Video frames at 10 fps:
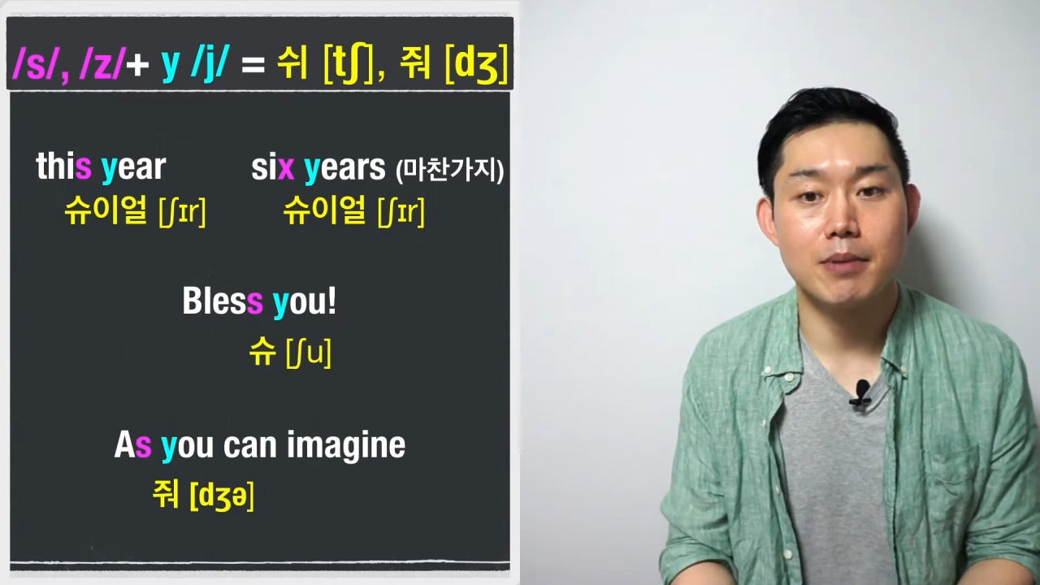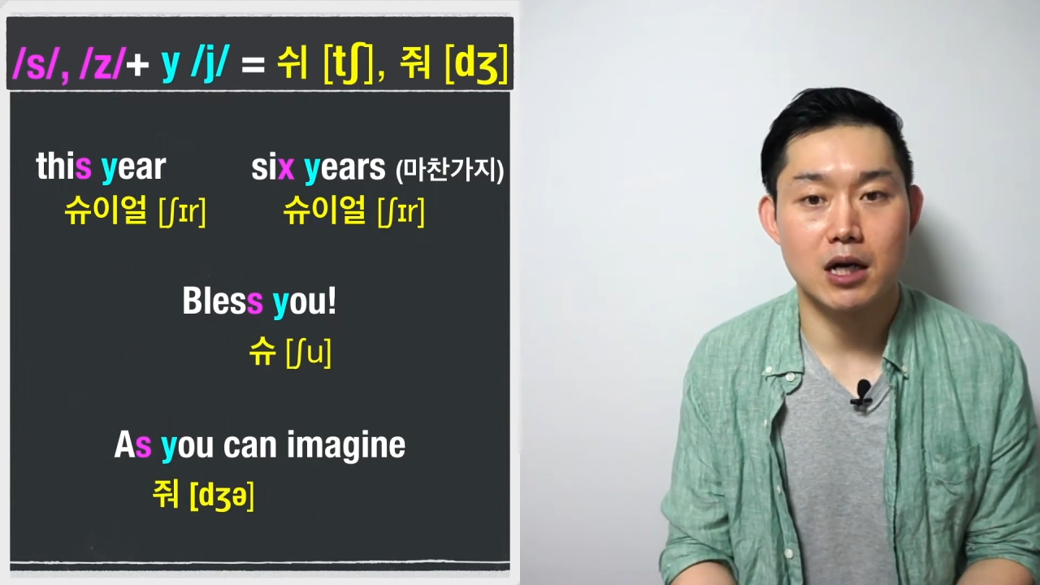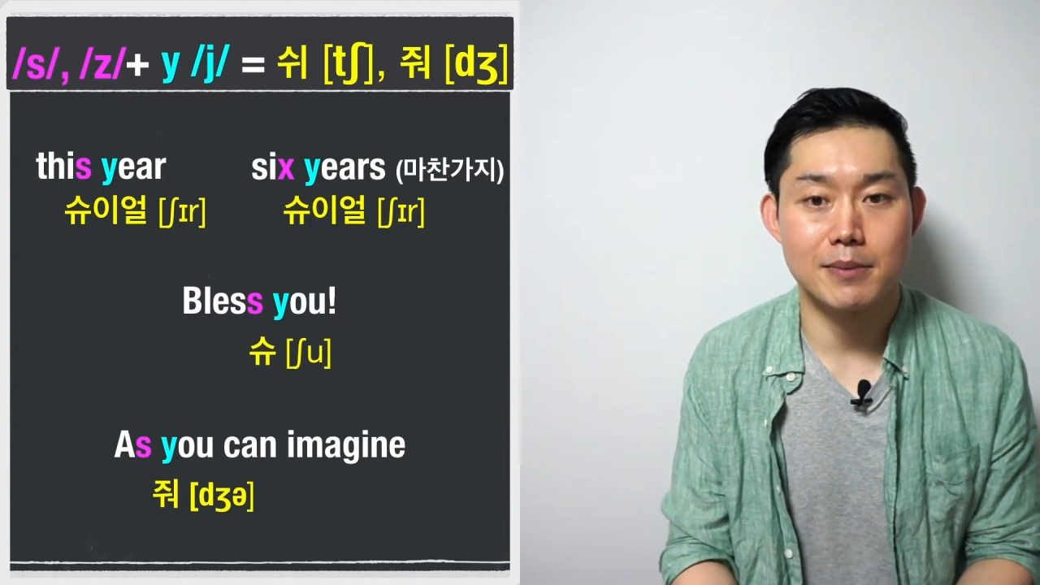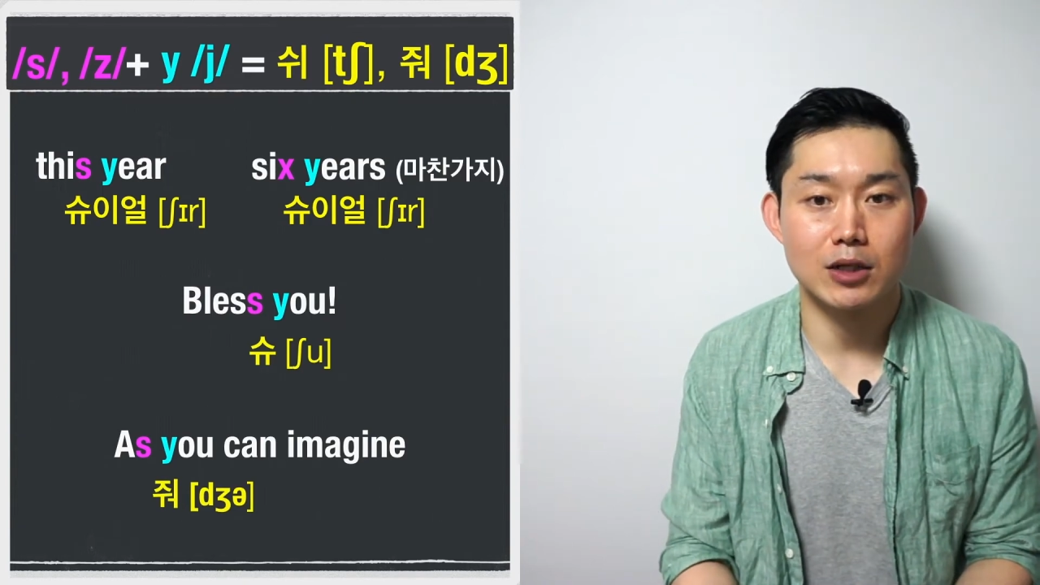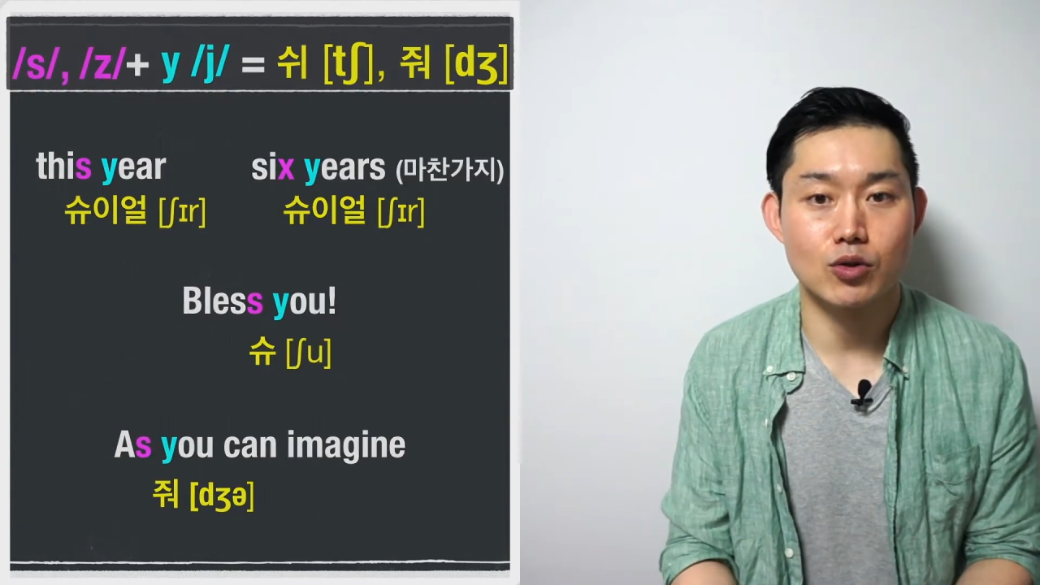
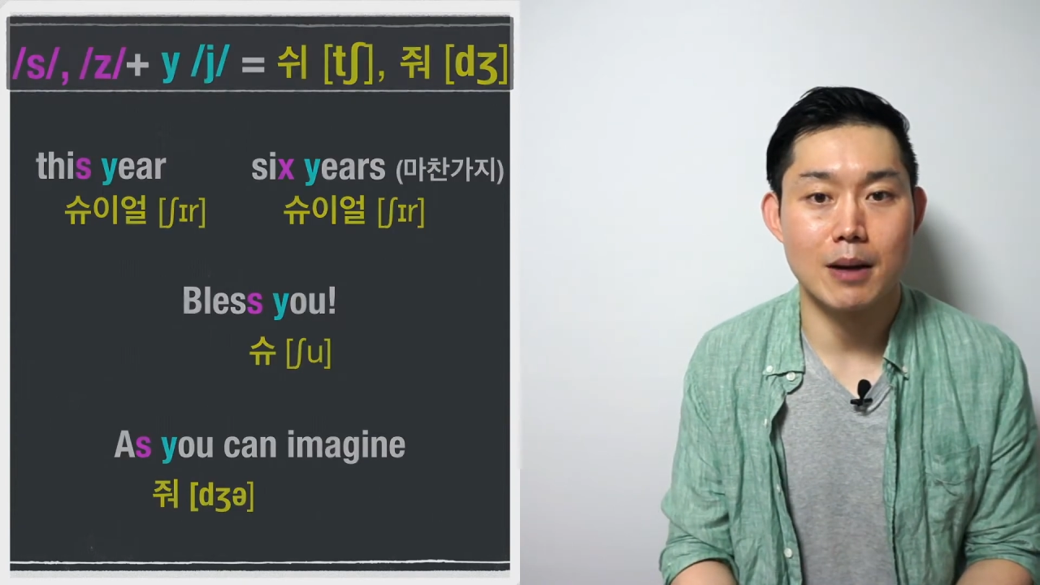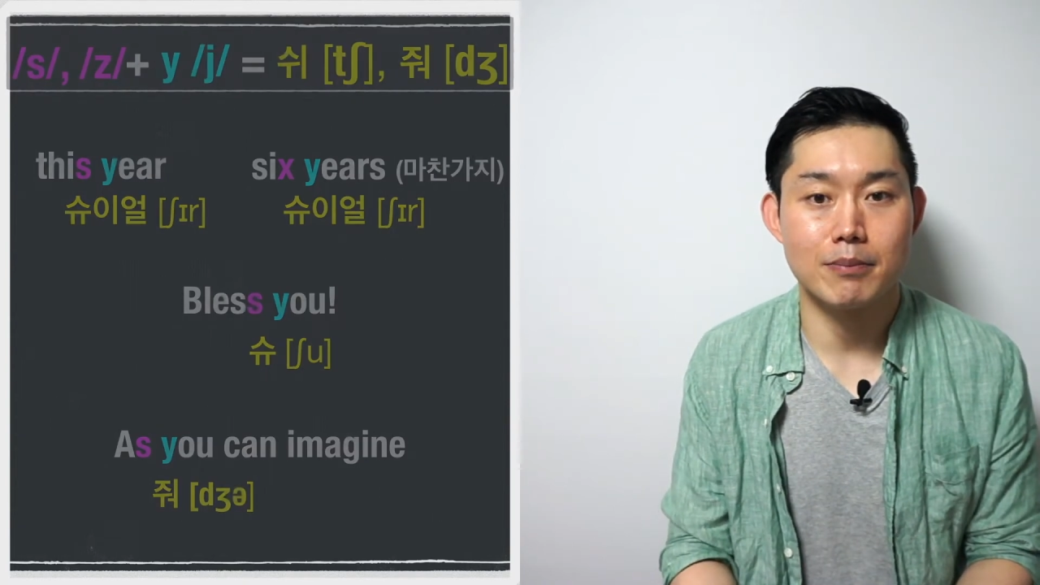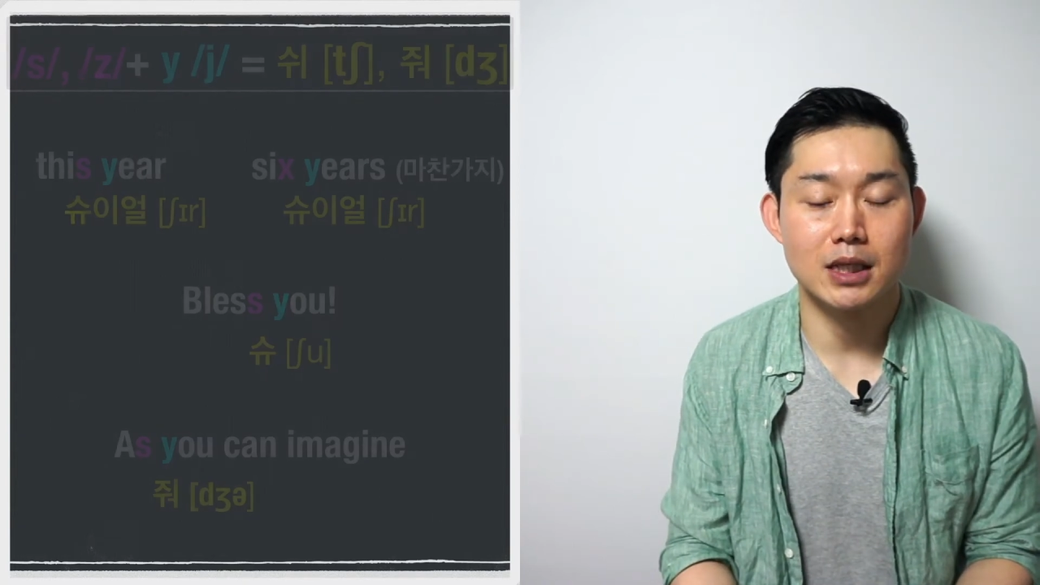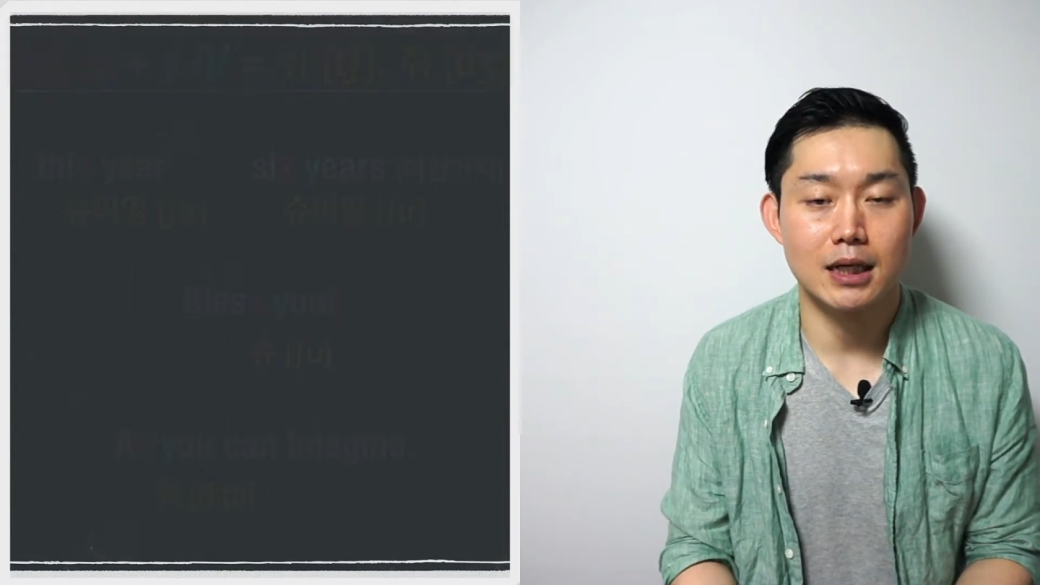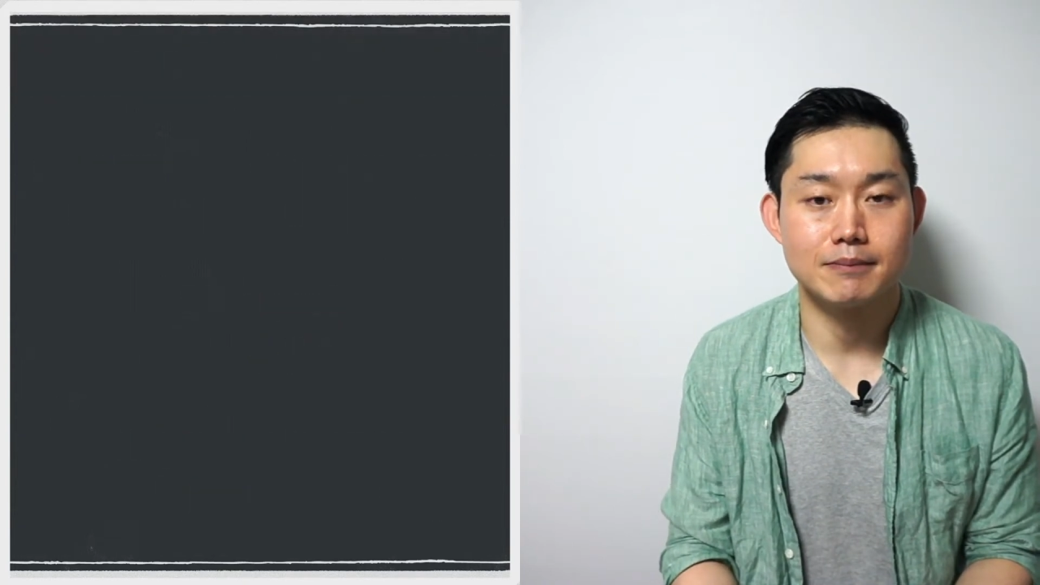발음하기도
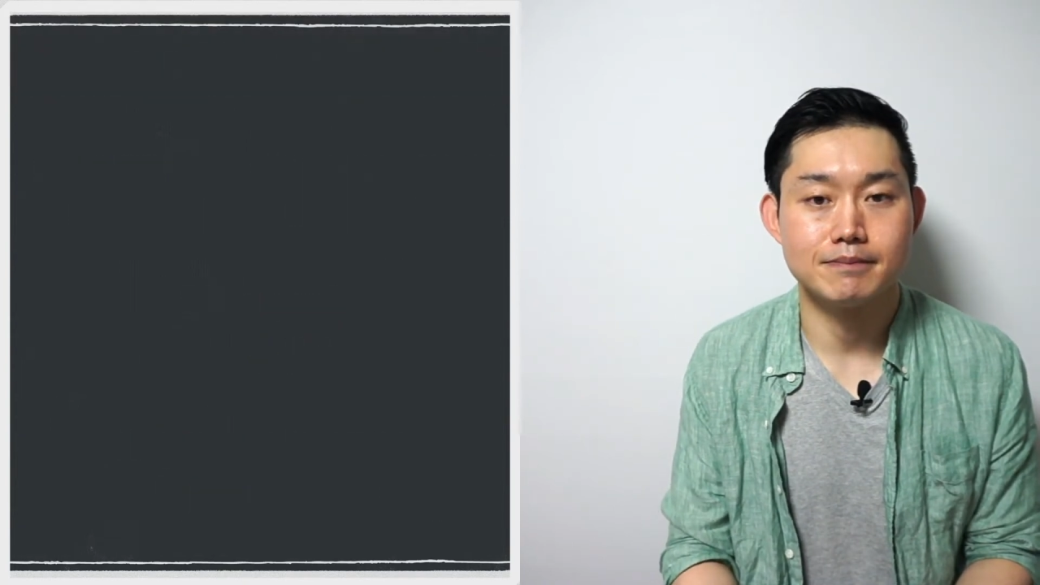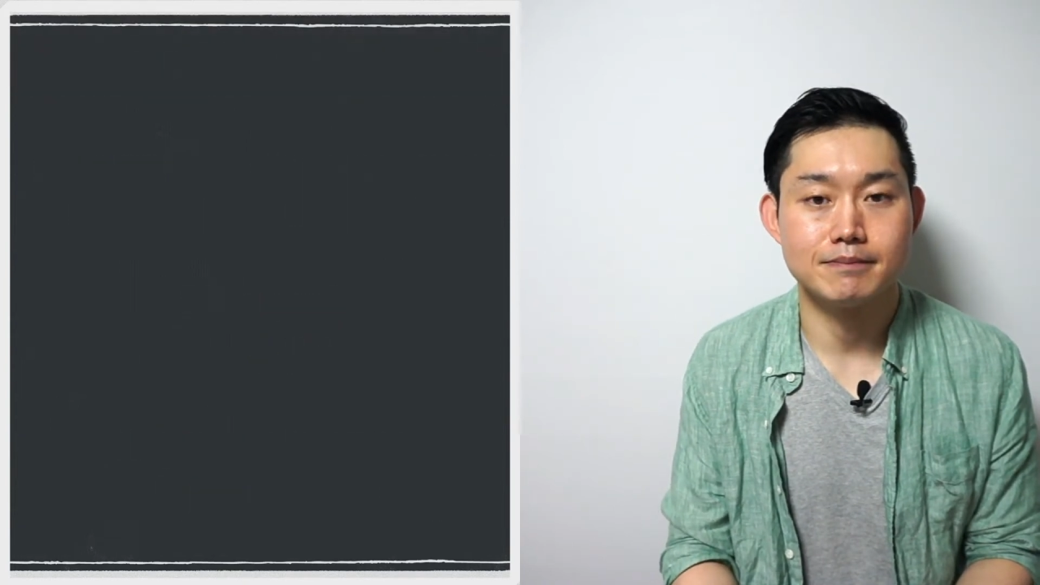합니다.